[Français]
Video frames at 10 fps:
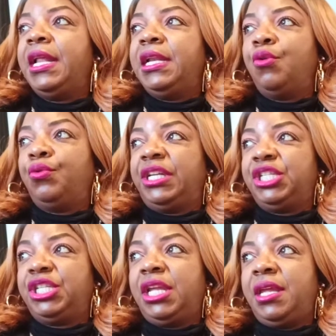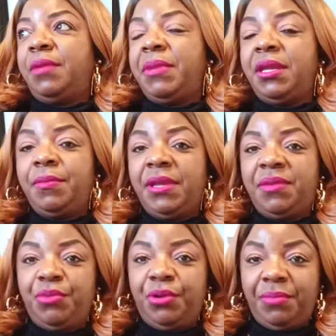Là, on achetait mes,
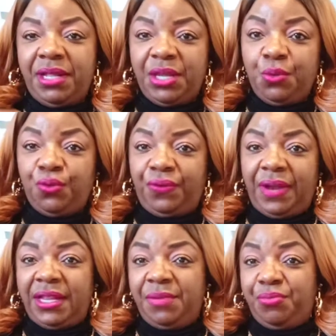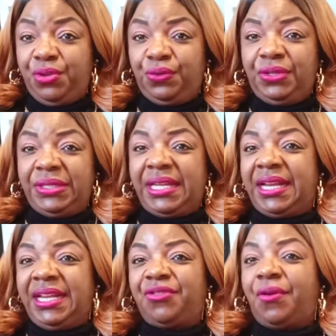les gourdes-là, des bidons de 5
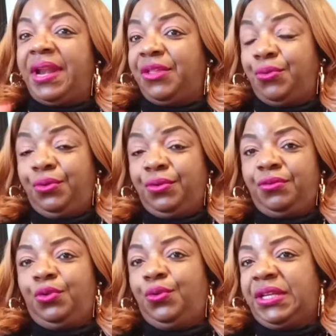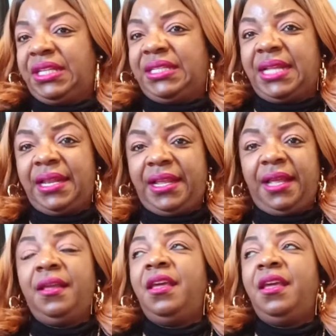litres d'eau, de l'eau cristal là.